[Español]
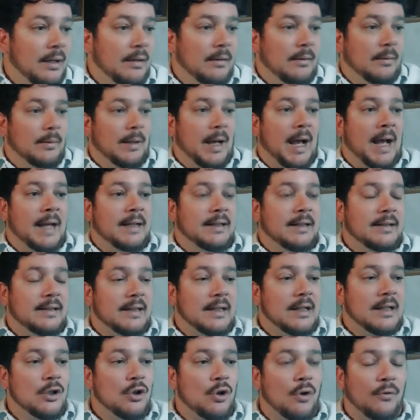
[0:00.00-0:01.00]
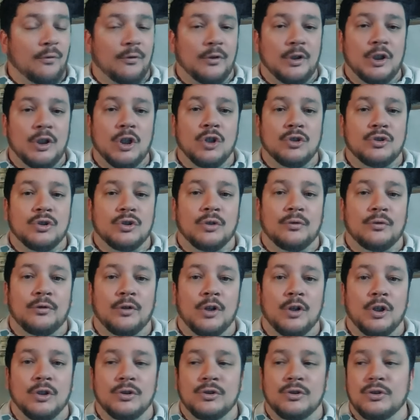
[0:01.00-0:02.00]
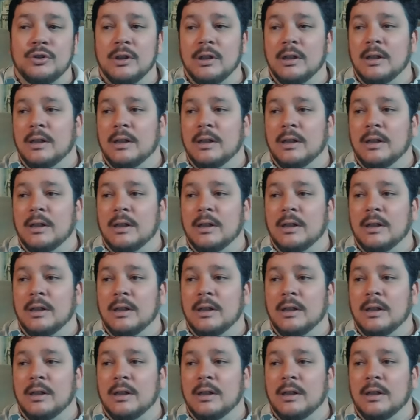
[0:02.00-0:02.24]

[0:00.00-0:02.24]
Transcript: hay cinco filósofos